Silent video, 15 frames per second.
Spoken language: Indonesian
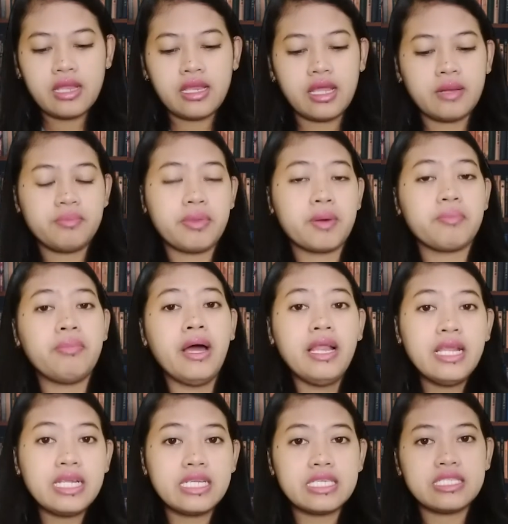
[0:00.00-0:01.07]
Dan
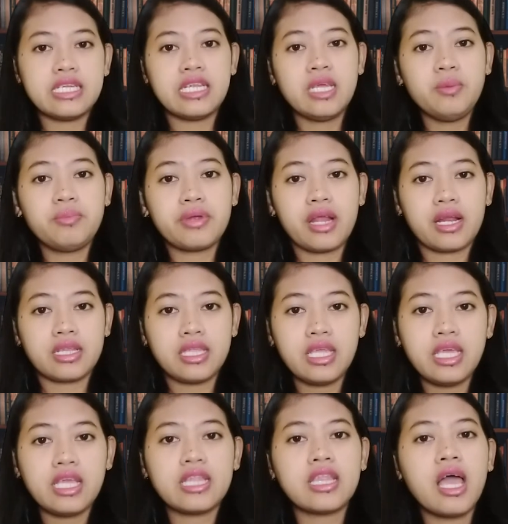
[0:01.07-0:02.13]
berbalik di sini
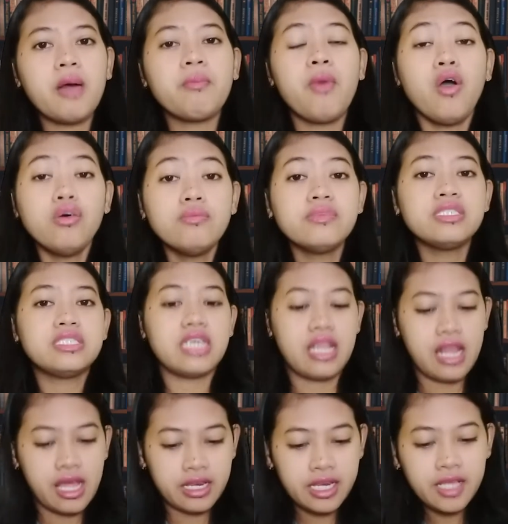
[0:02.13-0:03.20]
berarti kita mau
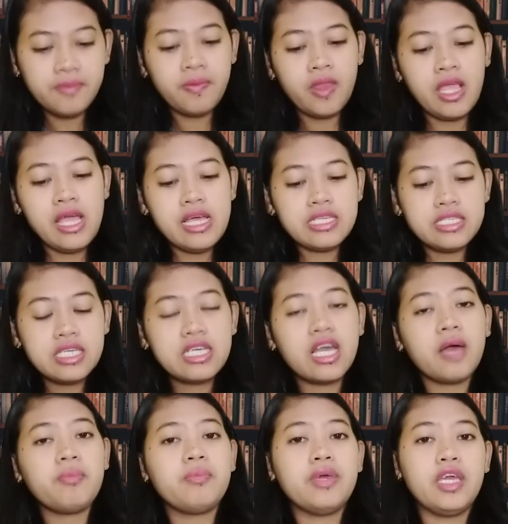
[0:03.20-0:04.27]
menjalani
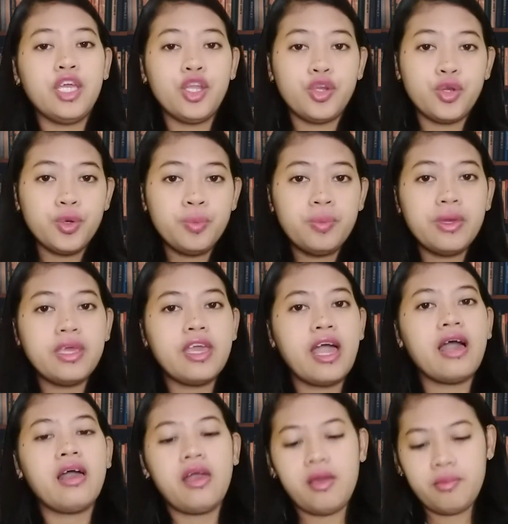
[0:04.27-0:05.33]
sikap hidup
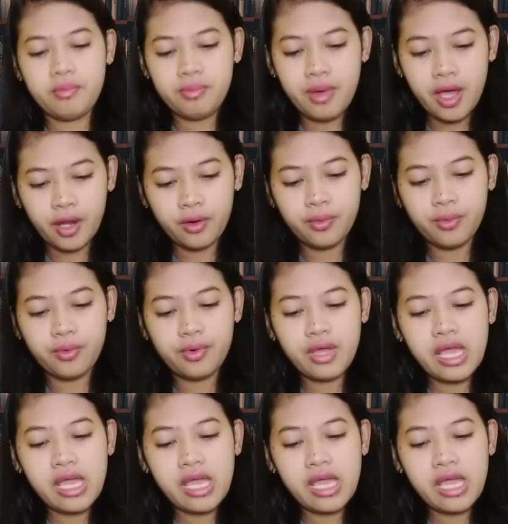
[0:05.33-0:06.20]
yang baru